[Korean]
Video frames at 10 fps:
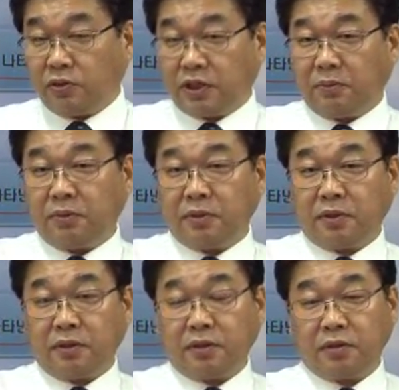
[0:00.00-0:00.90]
자본을
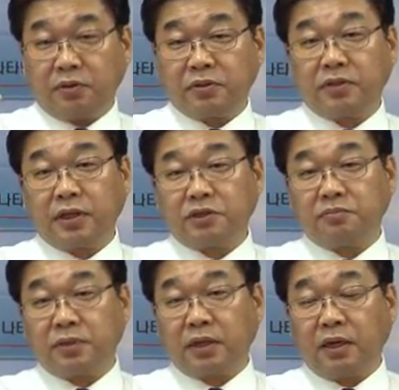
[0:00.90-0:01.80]
끌어들이기 위해서 어떻게
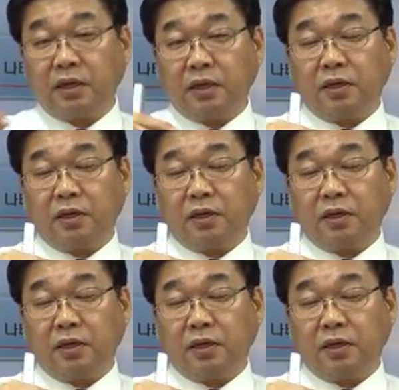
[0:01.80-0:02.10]
했습니까?